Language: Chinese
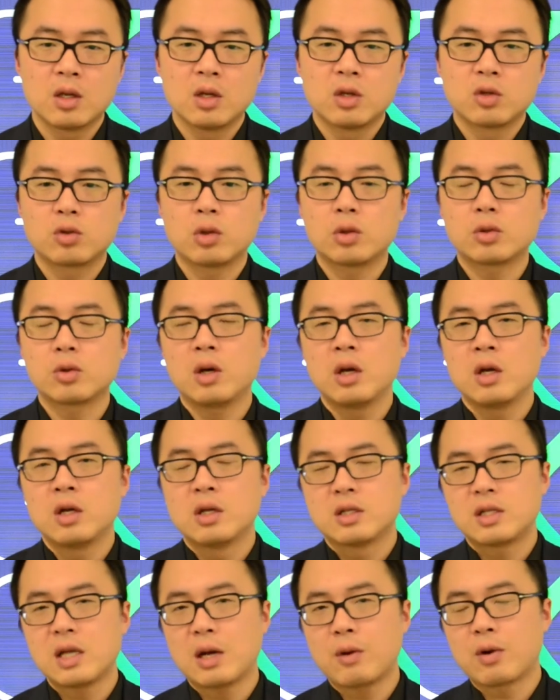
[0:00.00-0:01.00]
所以说，
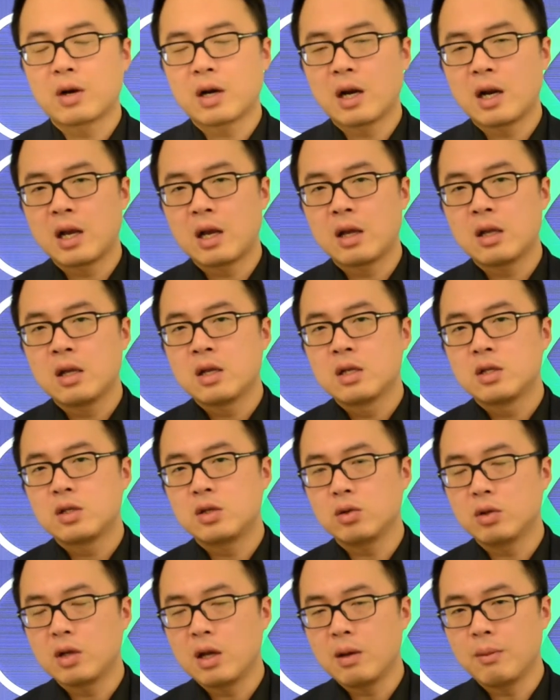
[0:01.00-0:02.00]
在我看来，
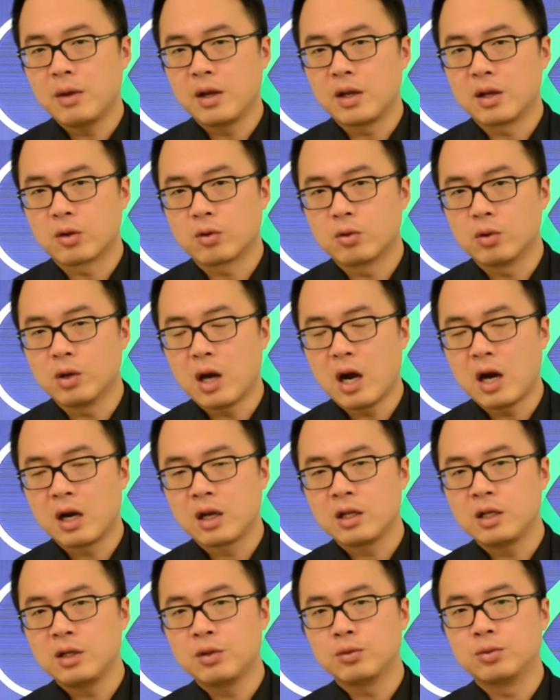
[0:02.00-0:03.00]
就连美国
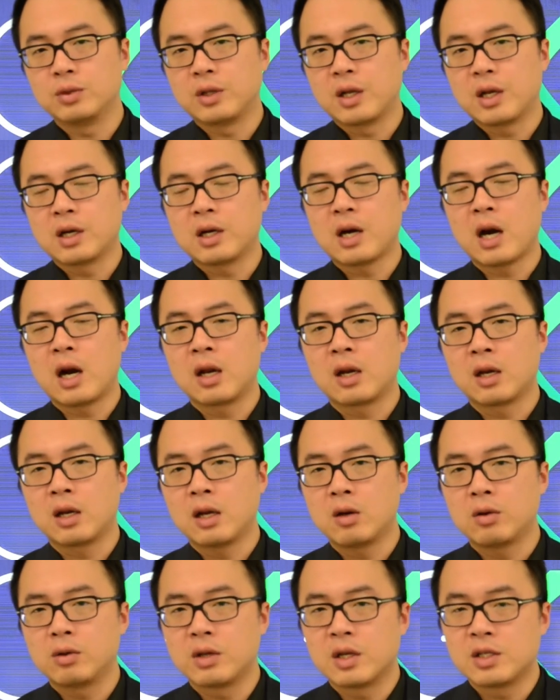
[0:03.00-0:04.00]
2015年和
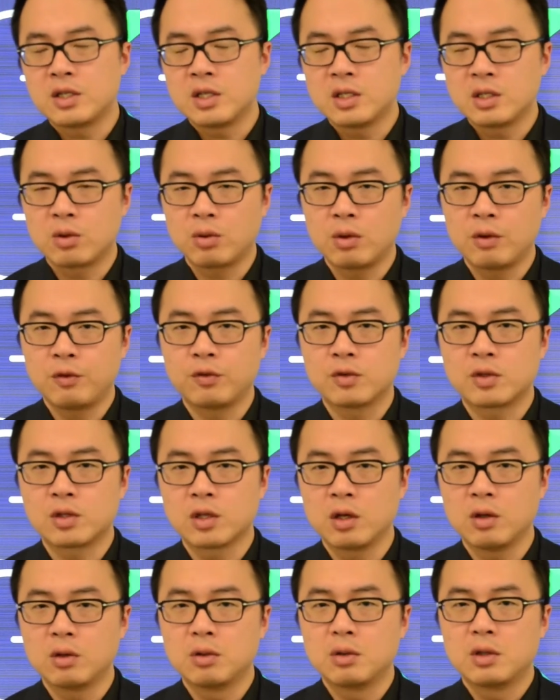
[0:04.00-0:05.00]
2016年经济恢复
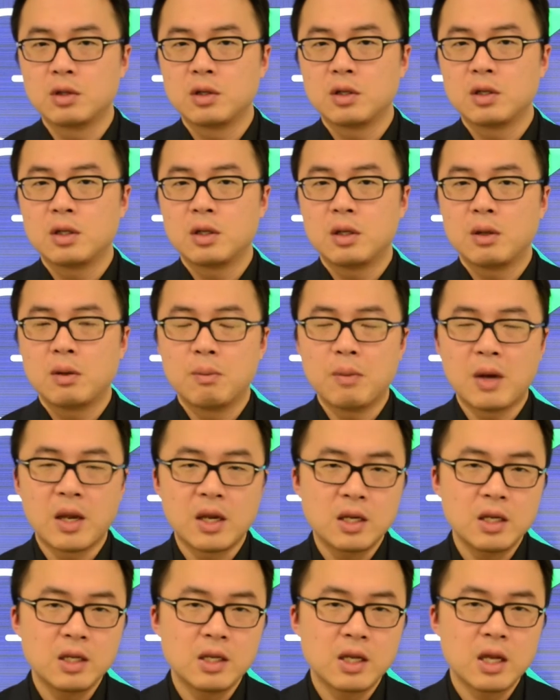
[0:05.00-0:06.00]
之后，每
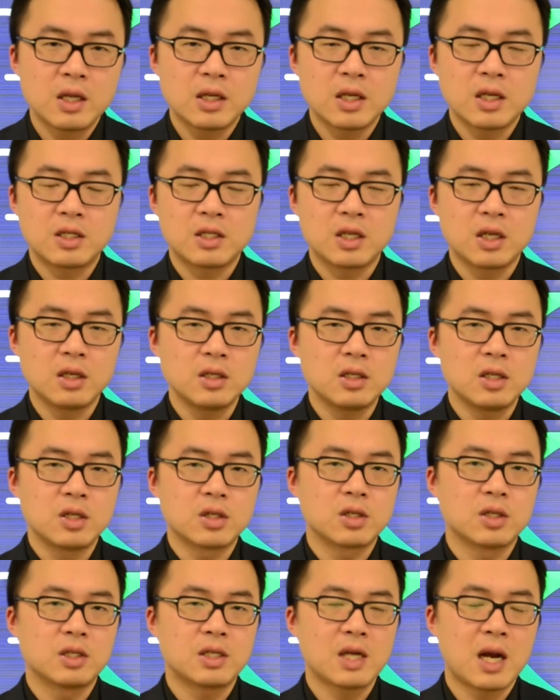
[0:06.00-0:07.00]
一年也仅仅
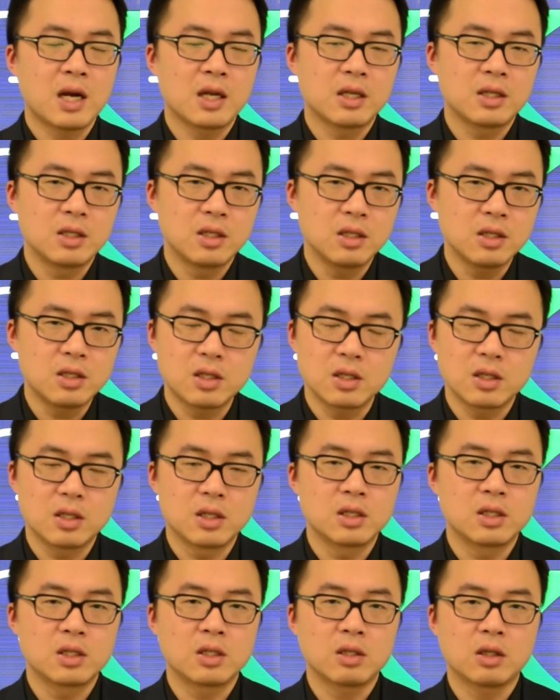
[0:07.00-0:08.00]
是加了一次
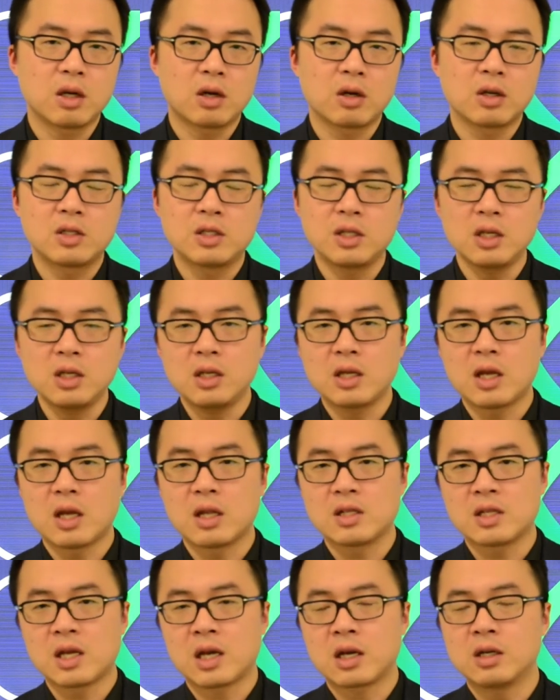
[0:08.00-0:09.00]
利息，到了今
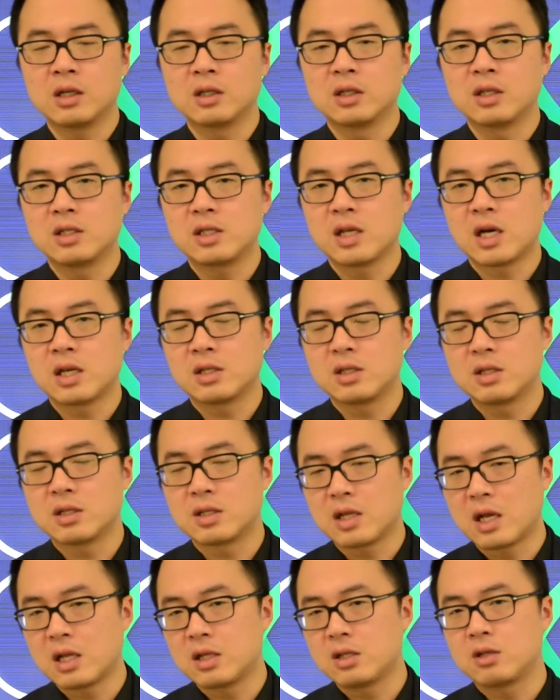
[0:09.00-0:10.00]
年才可能加息
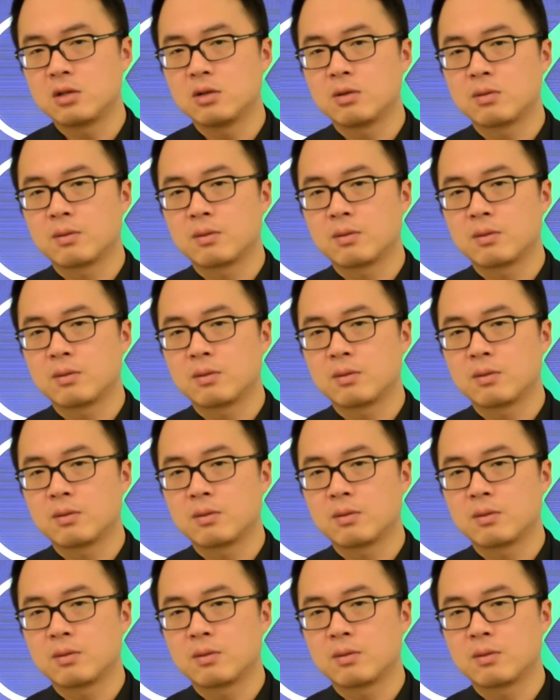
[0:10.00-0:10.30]
三次。